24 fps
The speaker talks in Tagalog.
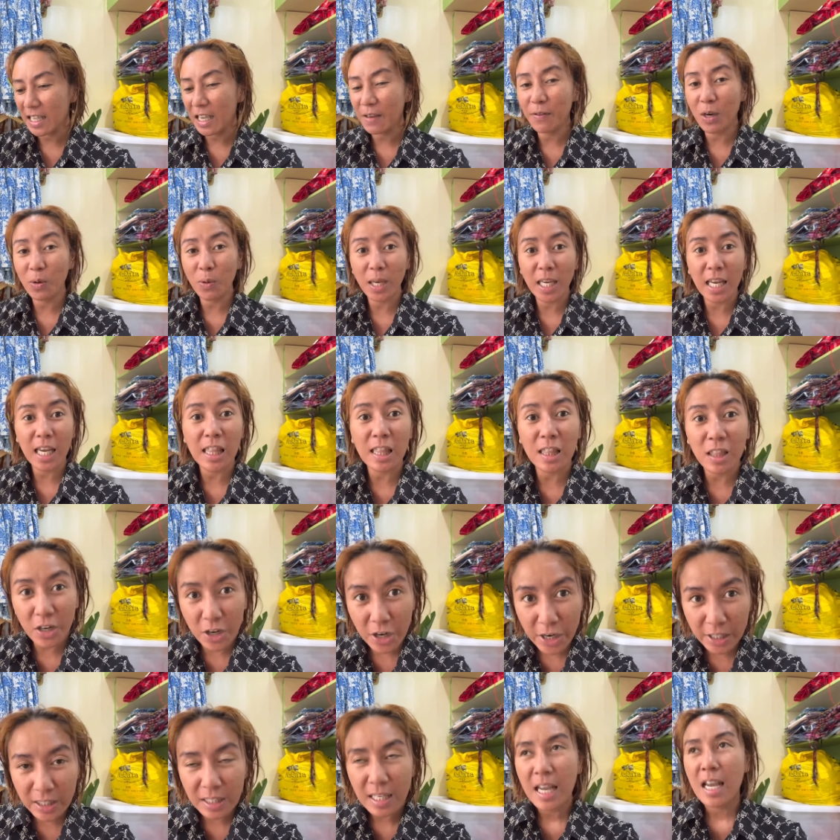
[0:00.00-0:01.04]
Giveaway
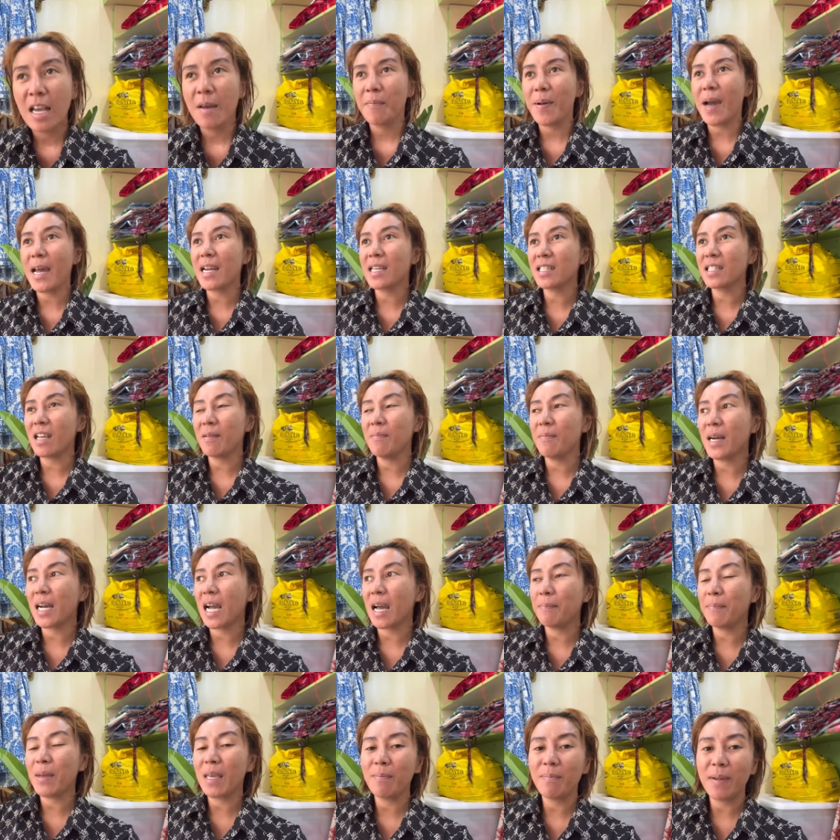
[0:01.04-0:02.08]
alert para sa
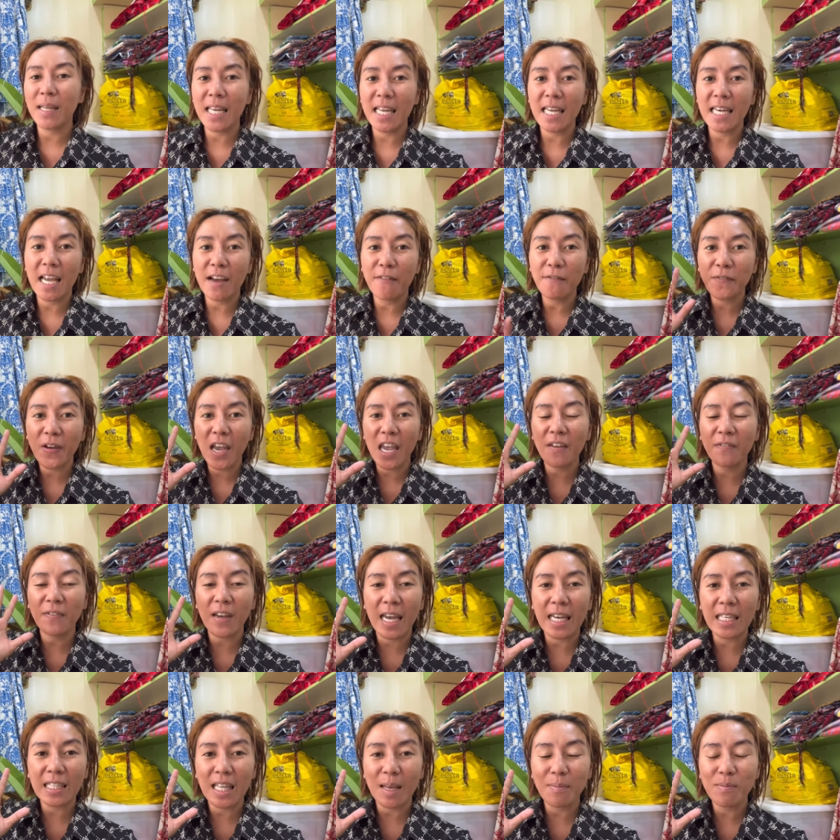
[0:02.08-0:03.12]
mga bibili ng 5
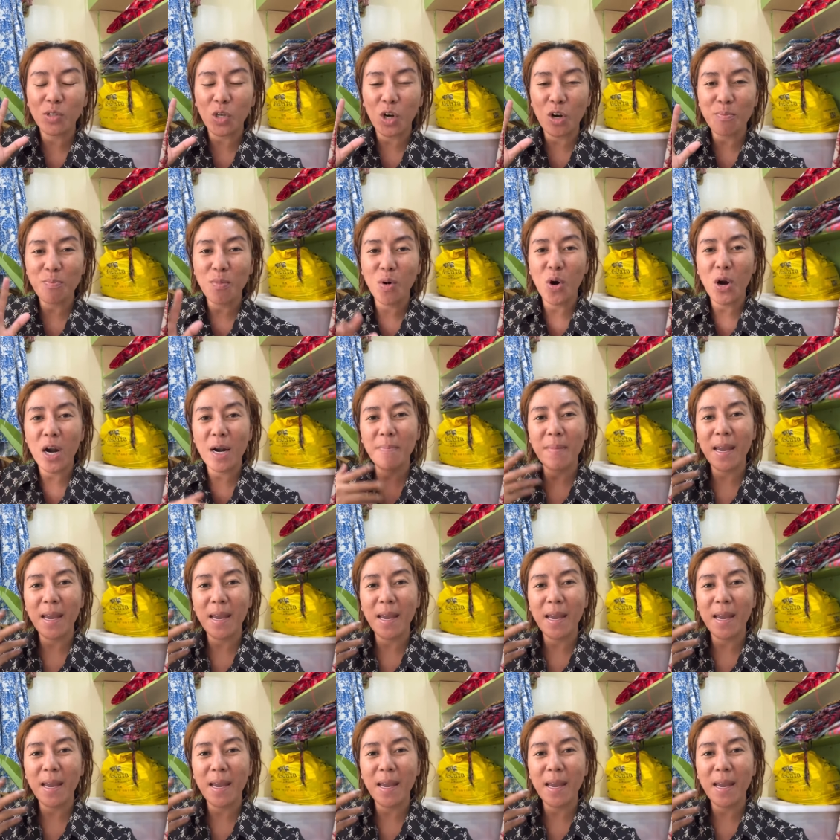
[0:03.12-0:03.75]
items or more.